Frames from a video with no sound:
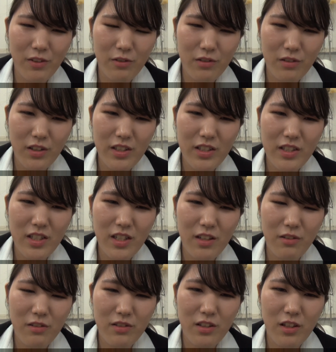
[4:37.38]
詳し
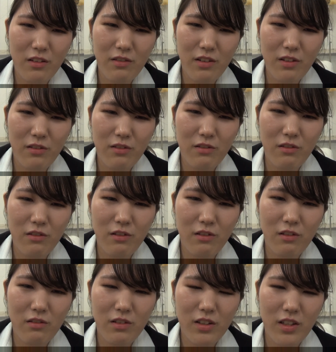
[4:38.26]
い寄せ植えの
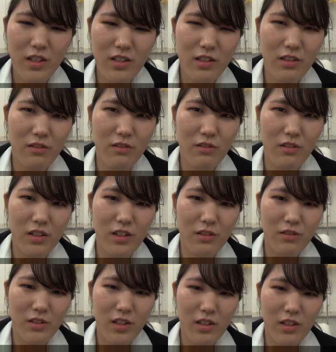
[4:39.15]
方法は記事の方
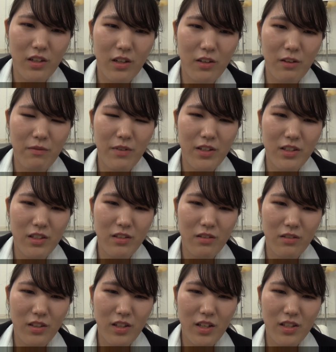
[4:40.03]
に載せてあります
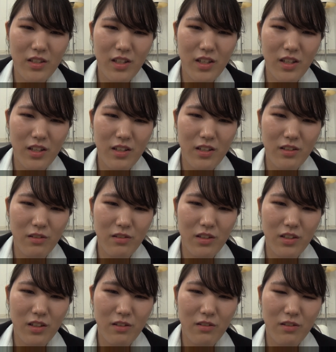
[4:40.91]
ので、ぜひ
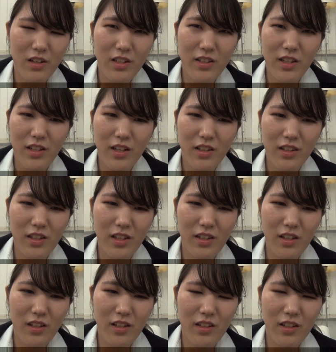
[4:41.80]
そちらご覧になって
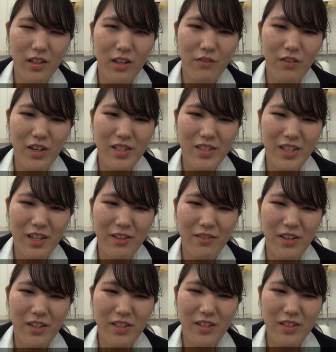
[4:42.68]
いただければ
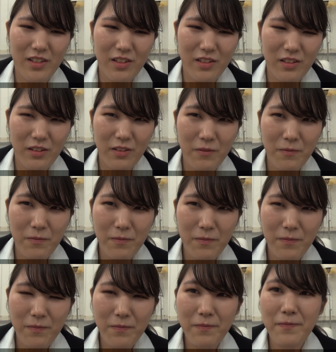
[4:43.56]
幸いです。
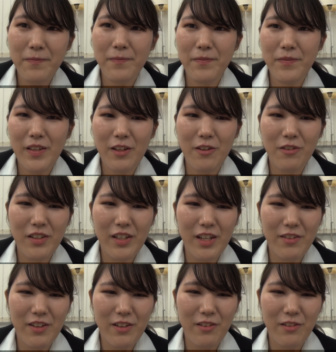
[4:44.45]
で、今
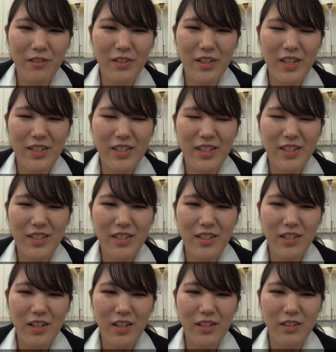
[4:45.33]
回はこの辺で
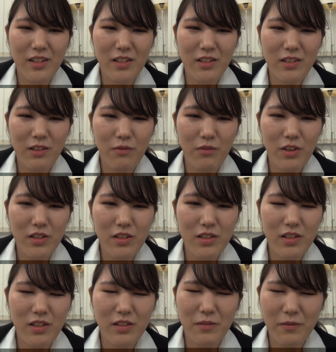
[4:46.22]
失礼いたしま
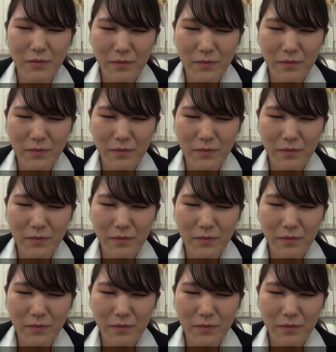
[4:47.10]
す。